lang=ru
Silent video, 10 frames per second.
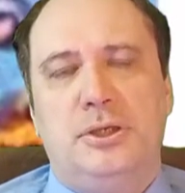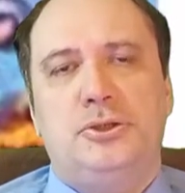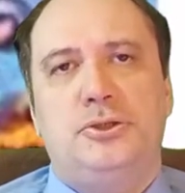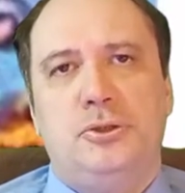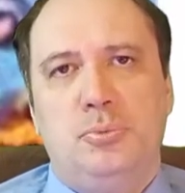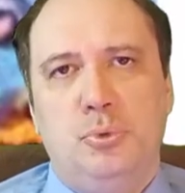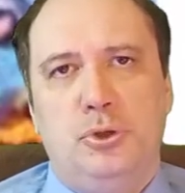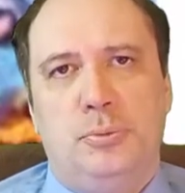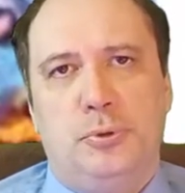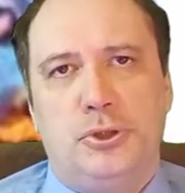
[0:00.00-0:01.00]
это
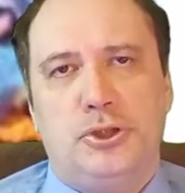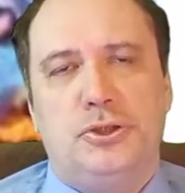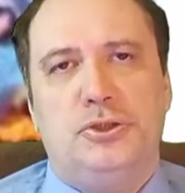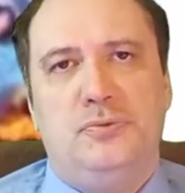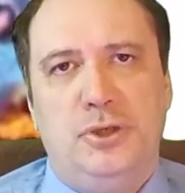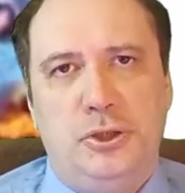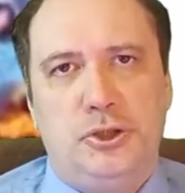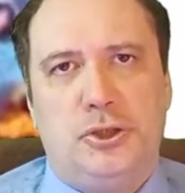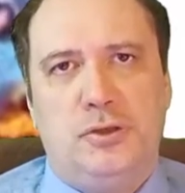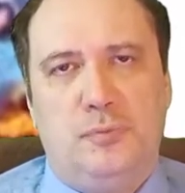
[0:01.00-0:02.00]
седьмое путешествие
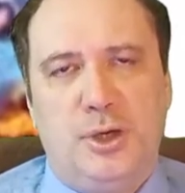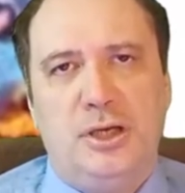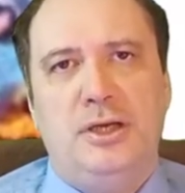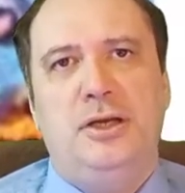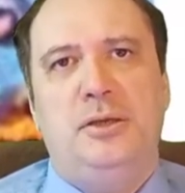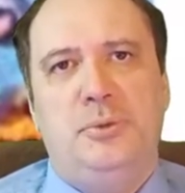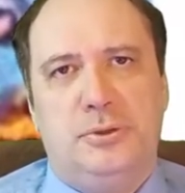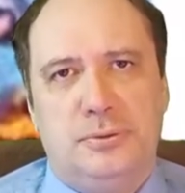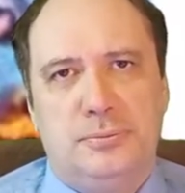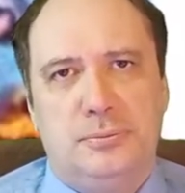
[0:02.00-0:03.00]
Ричарда в параллельный
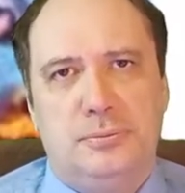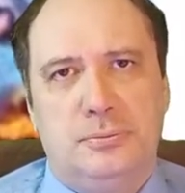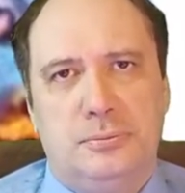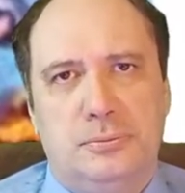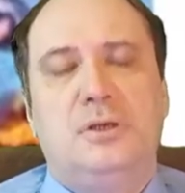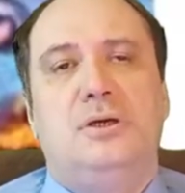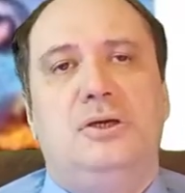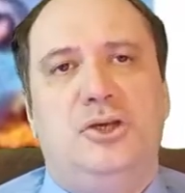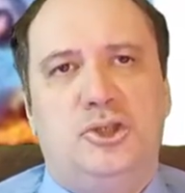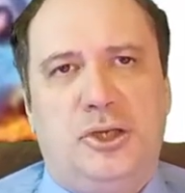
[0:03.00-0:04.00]
мир.
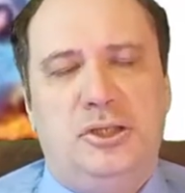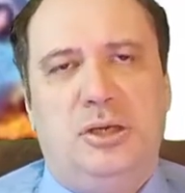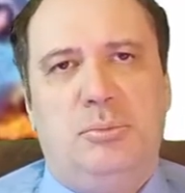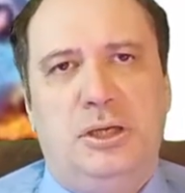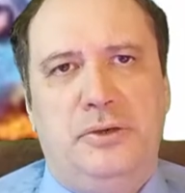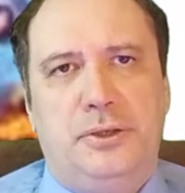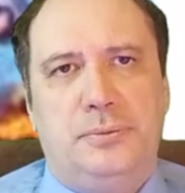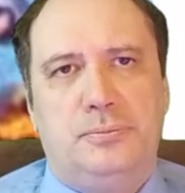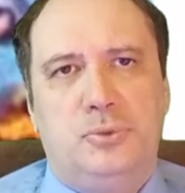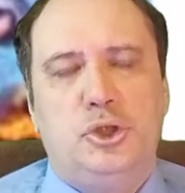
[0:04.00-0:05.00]
Если добавить
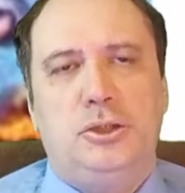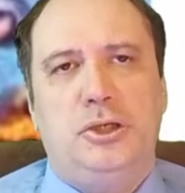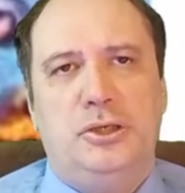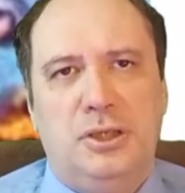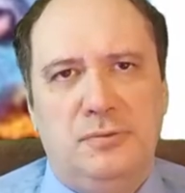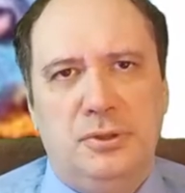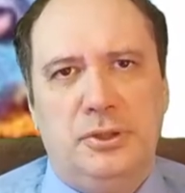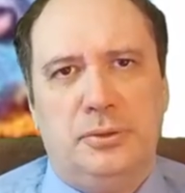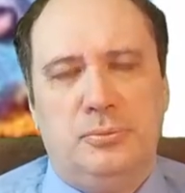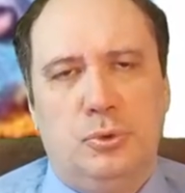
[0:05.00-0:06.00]
четыре
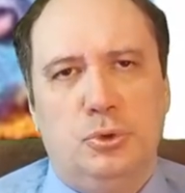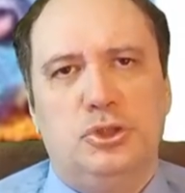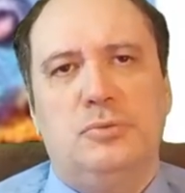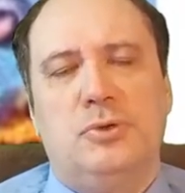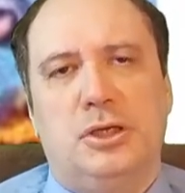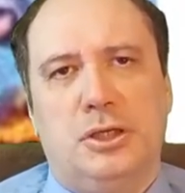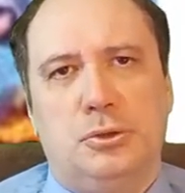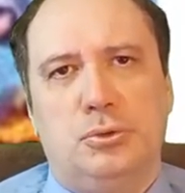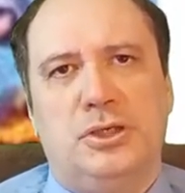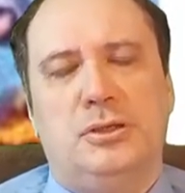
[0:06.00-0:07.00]
новеллы, отзывы на
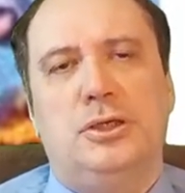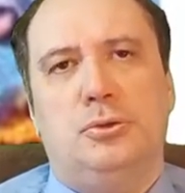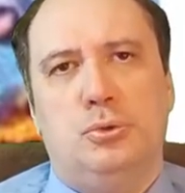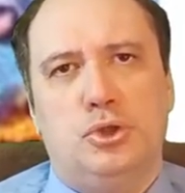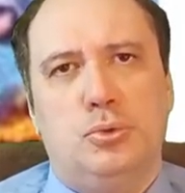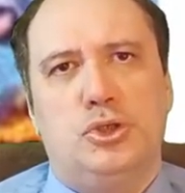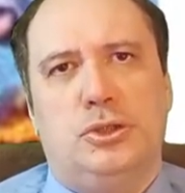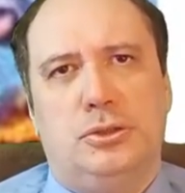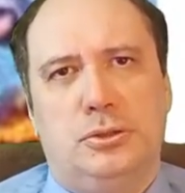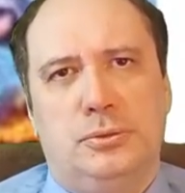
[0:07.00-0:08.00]
которые я тоже уже
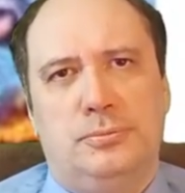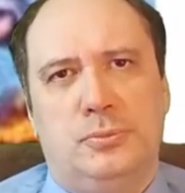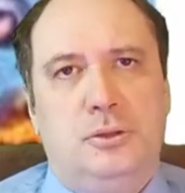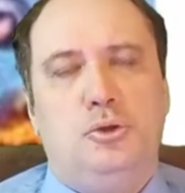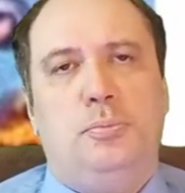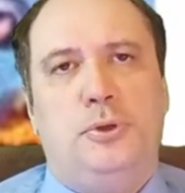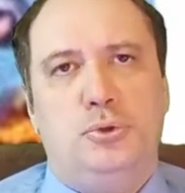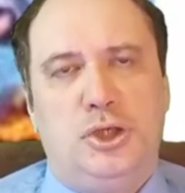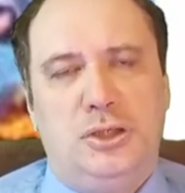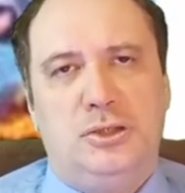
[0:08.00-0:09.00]
дал, то
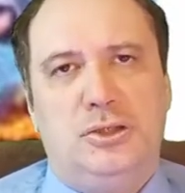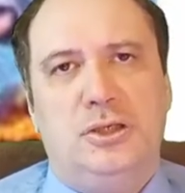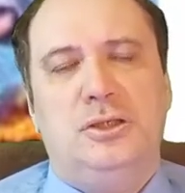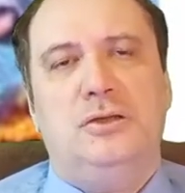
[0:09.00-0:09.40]
получается это